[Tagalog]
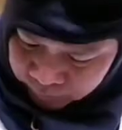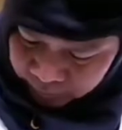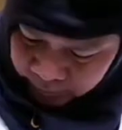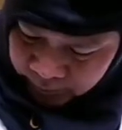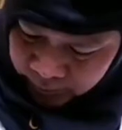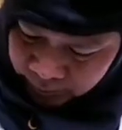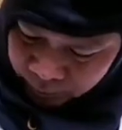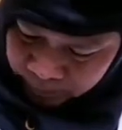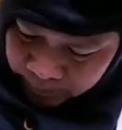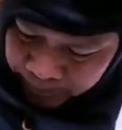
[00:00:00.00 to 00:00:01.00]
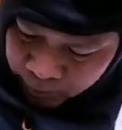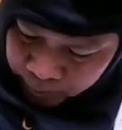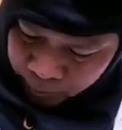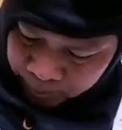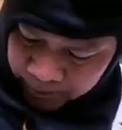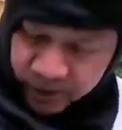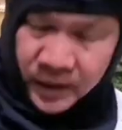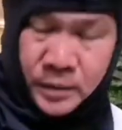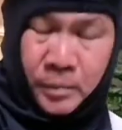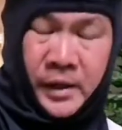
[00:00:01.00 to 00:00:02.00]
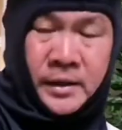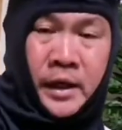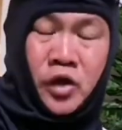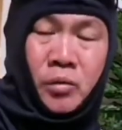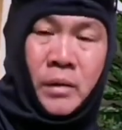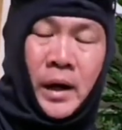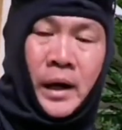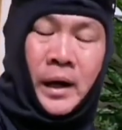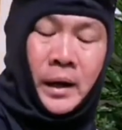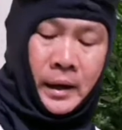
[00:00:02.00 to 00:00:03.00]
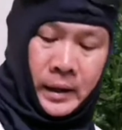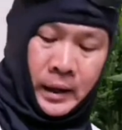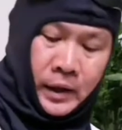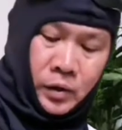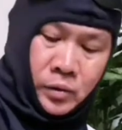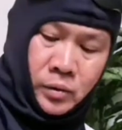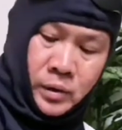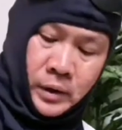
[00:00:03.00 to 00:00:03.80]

o idea kung paano po ang pag-spray sa inyong mga ano